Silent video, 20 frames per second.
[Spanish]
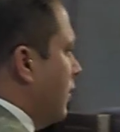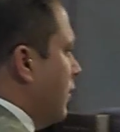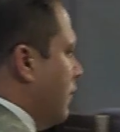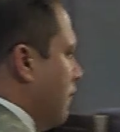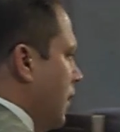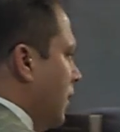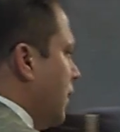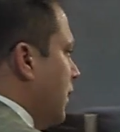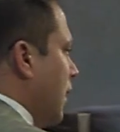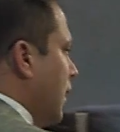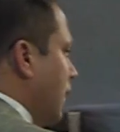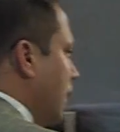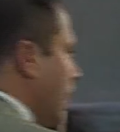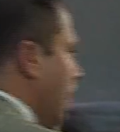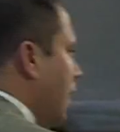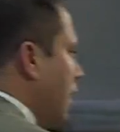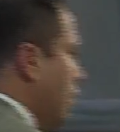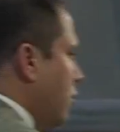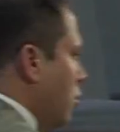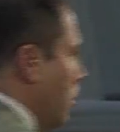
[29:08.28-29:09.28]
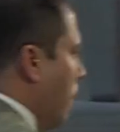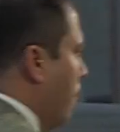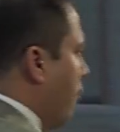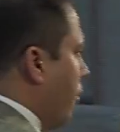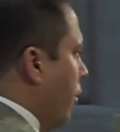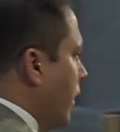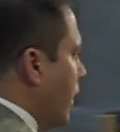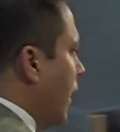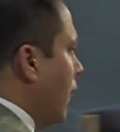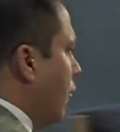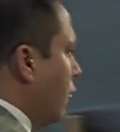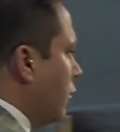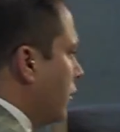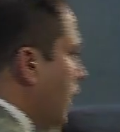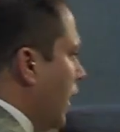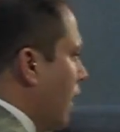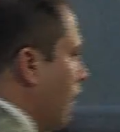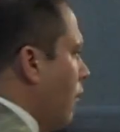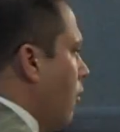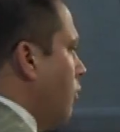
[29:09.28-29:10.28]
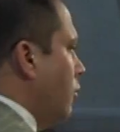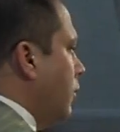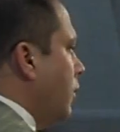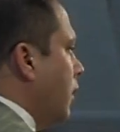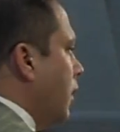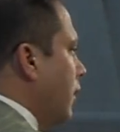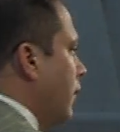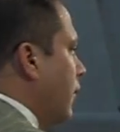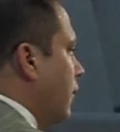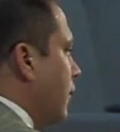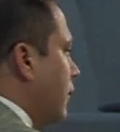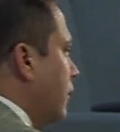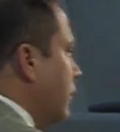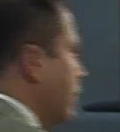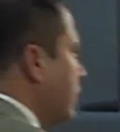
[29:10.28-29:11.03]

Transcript: si entiendes que Dios puede contar contigo